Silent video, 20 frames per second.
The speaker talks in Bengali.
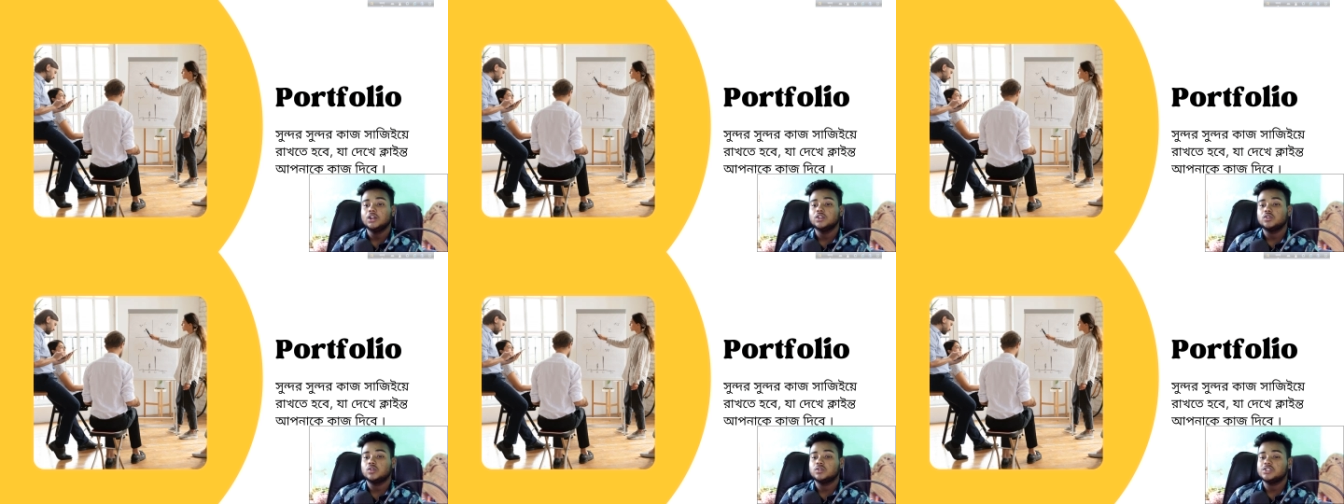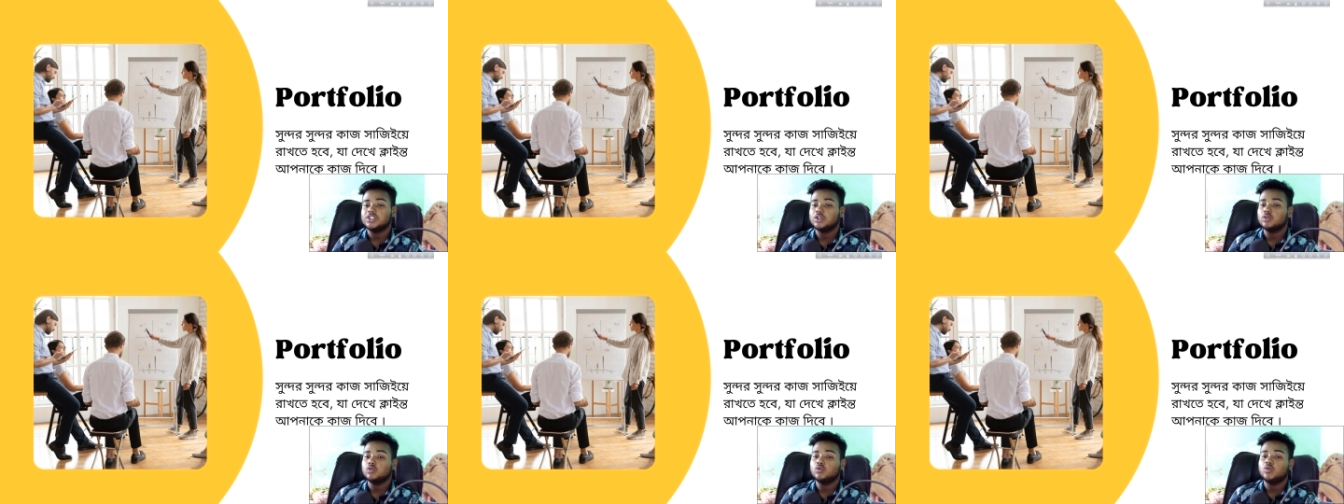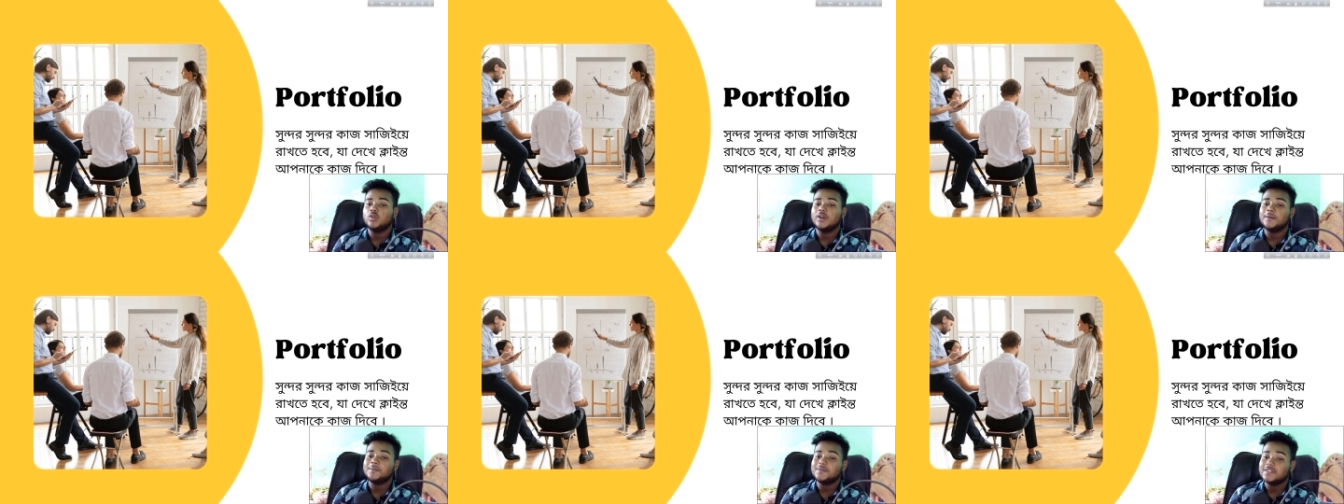তো যে কোনো
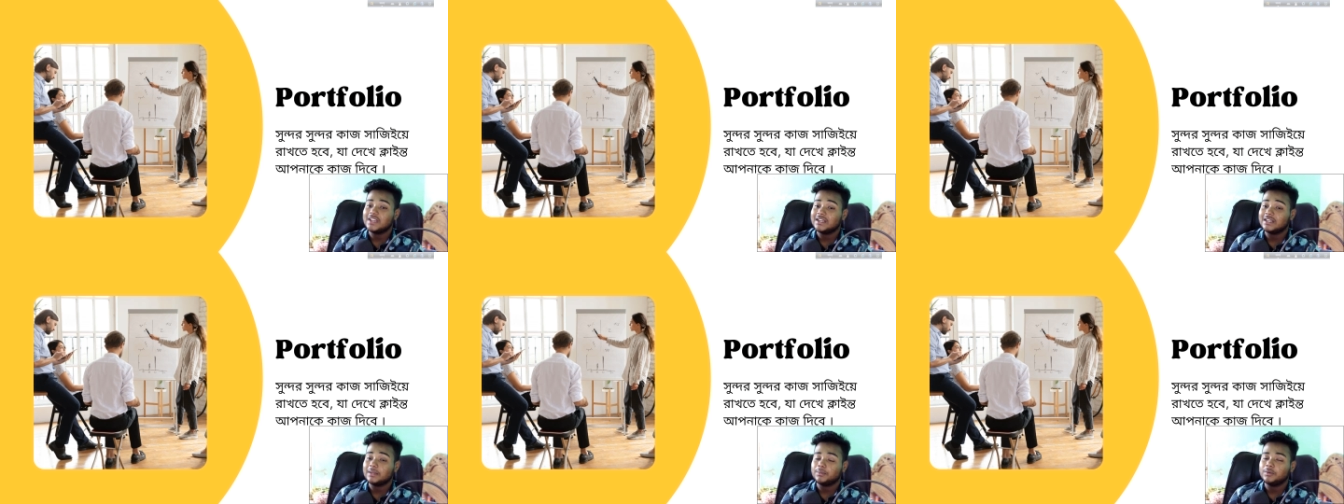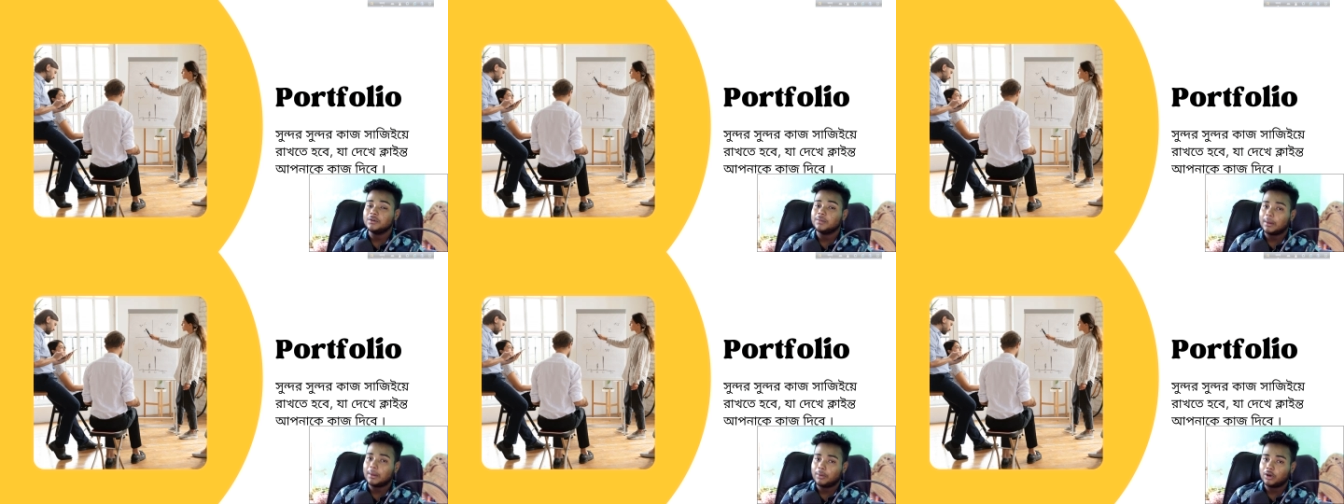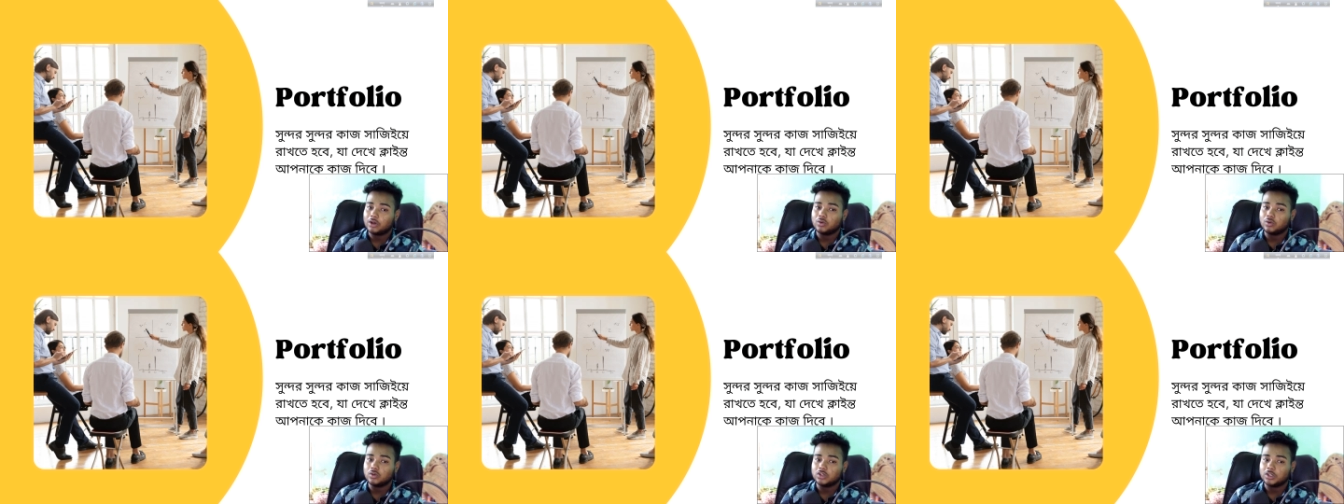ওয়েবসাইট আপনি
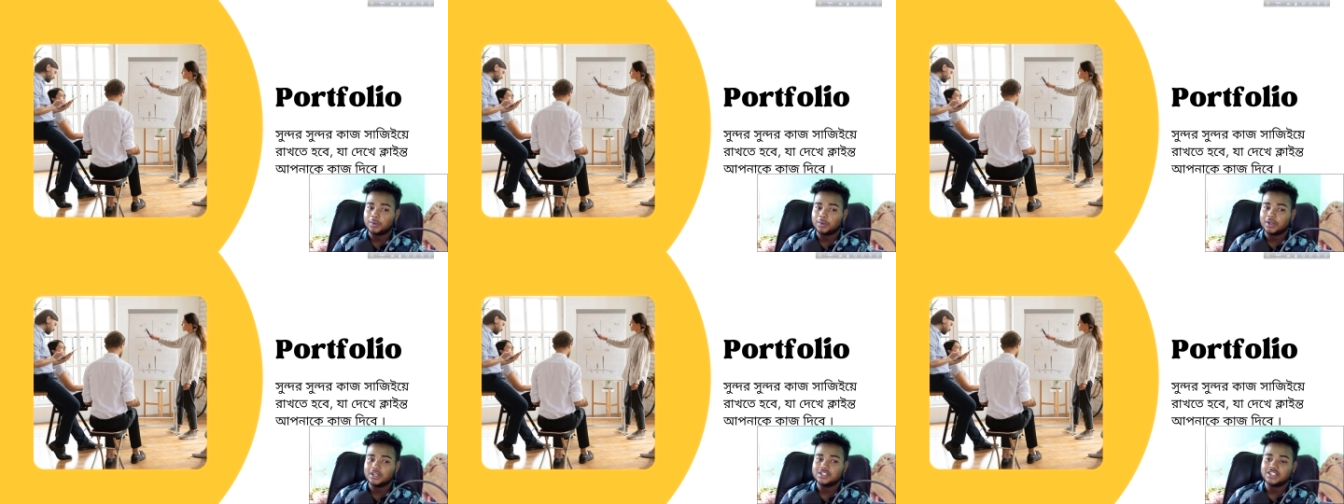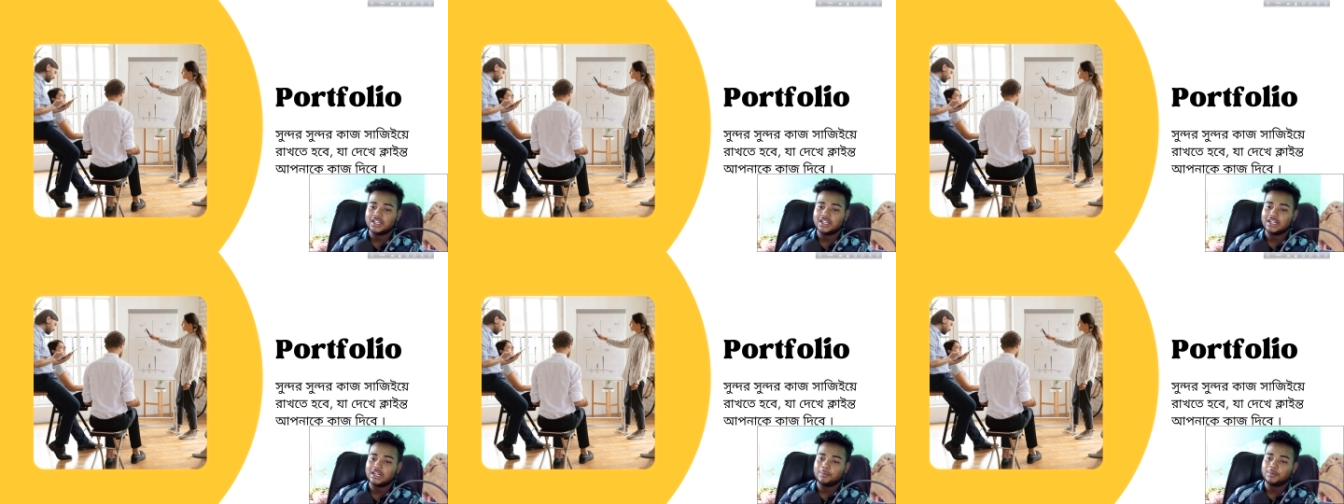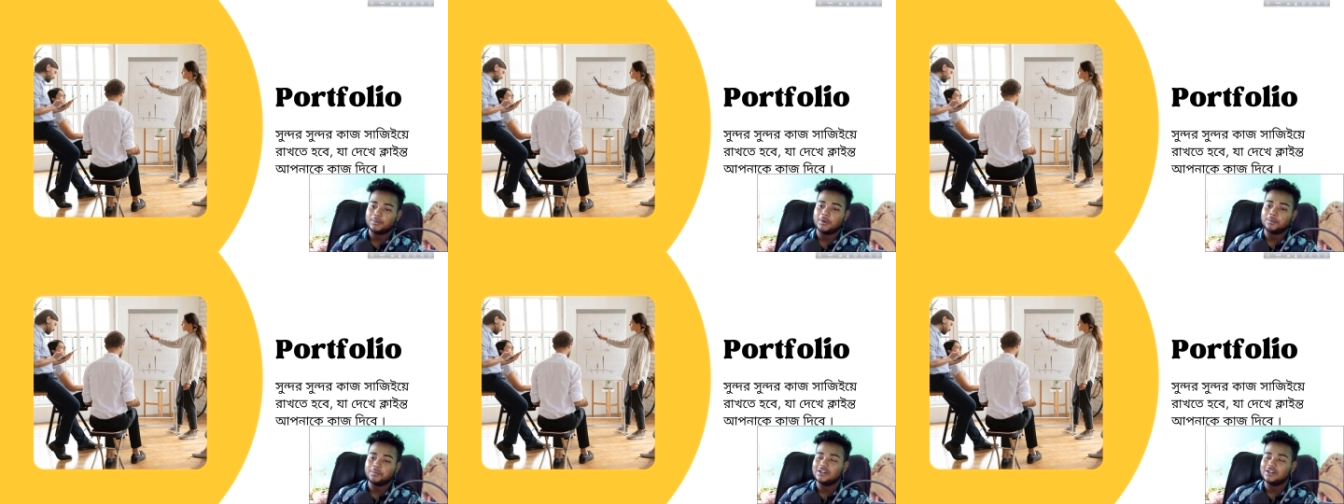ব্যবহার করতে পারেন যেখানে
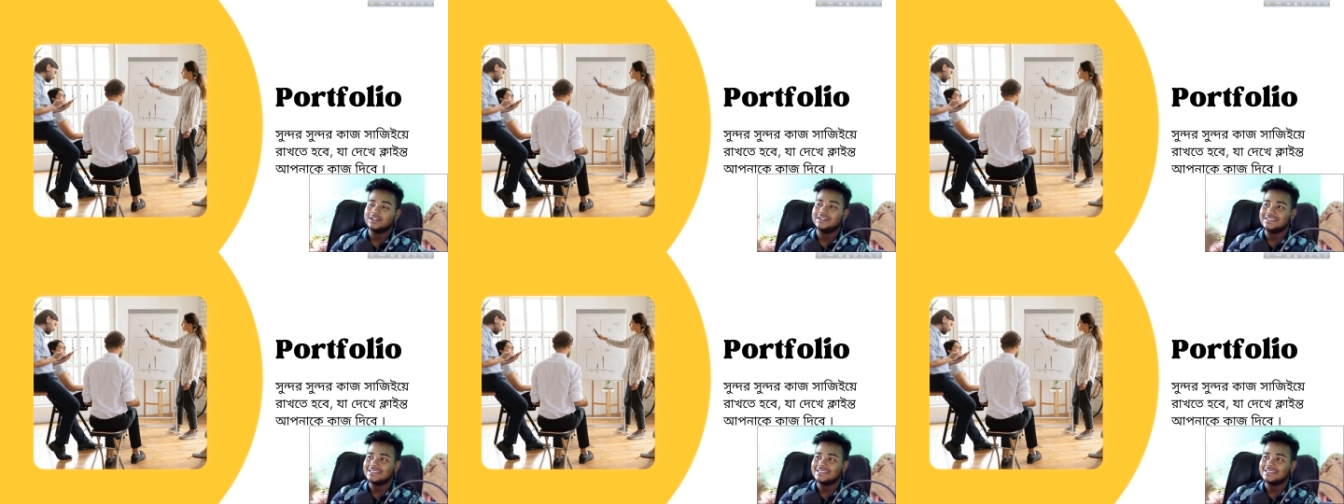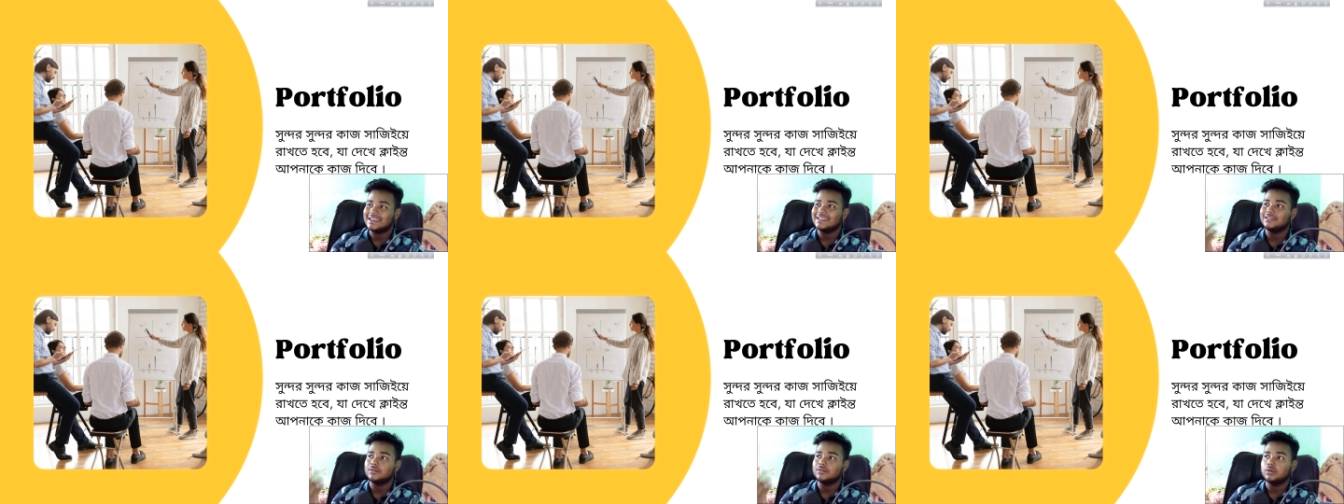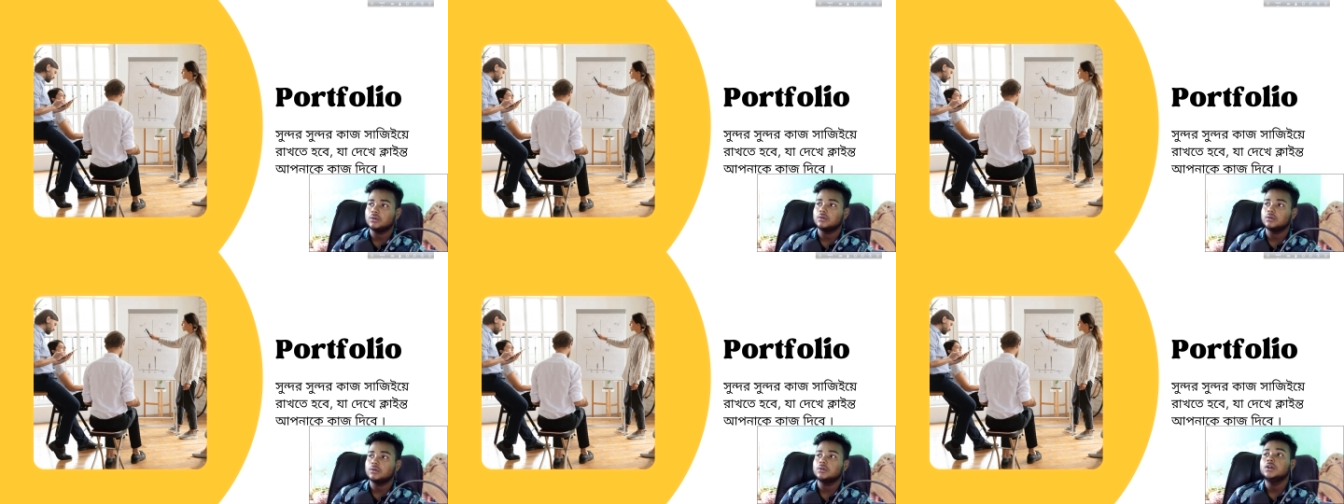আপনি আপনার
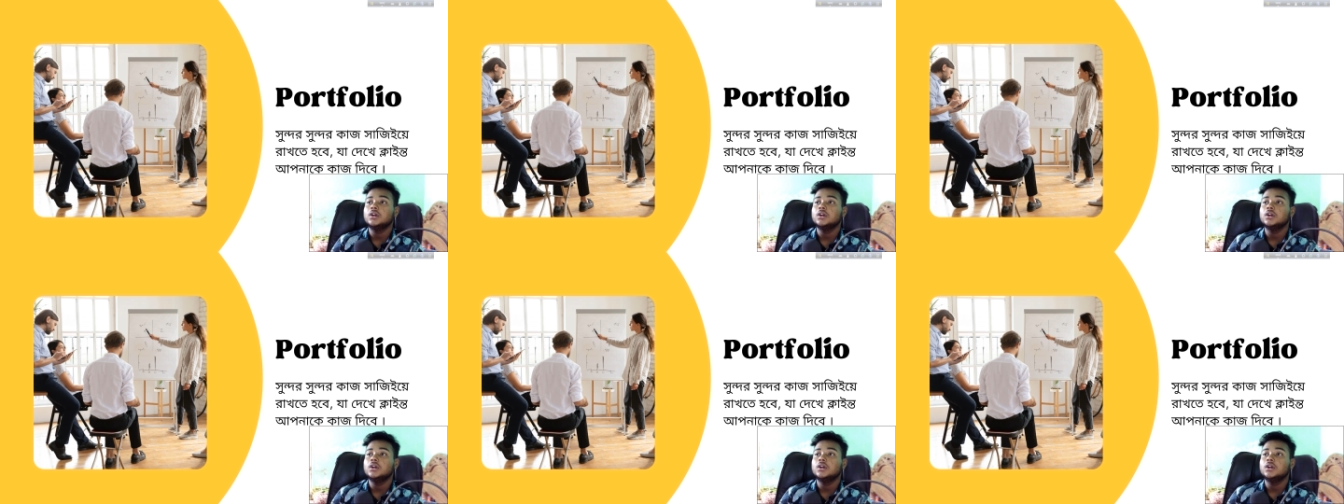ডিজাইনগুলো